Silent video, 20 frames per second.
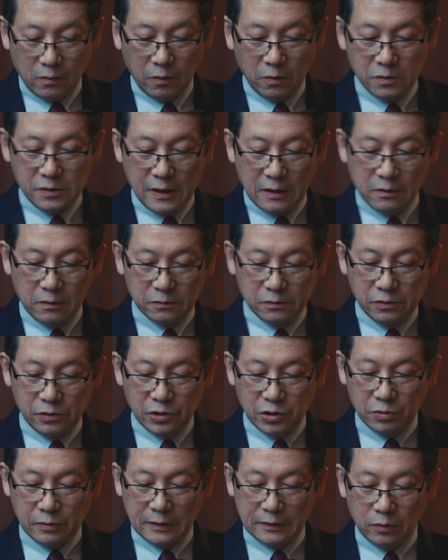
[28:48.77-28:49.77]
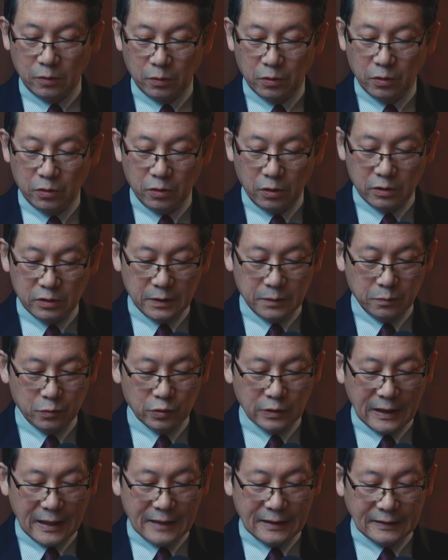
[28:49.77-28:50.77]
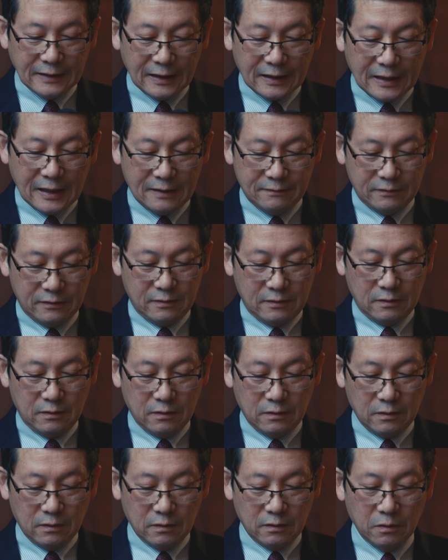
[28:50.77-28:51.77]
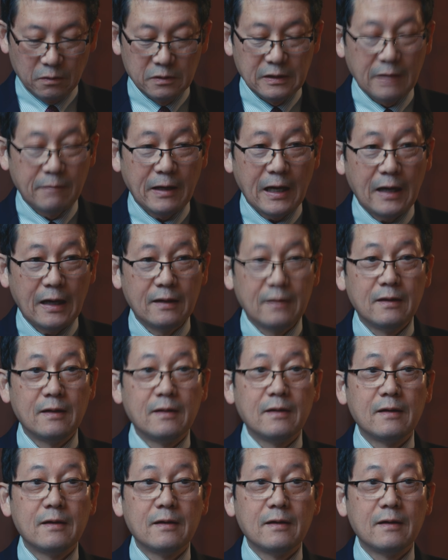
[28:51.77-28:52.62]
大勢の群衆はどのように迎えたかといえば、